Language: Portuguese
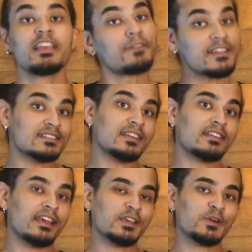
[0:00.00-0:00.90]
e fez
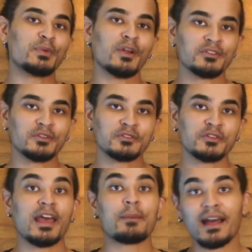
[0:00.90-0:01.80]
entender que o produto
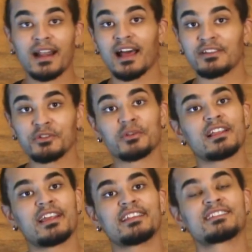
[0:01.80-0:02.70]
é barato e o
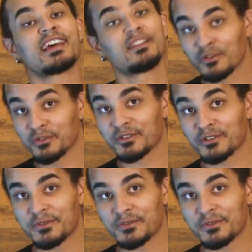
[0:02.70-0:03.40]
cliente sai no lucro.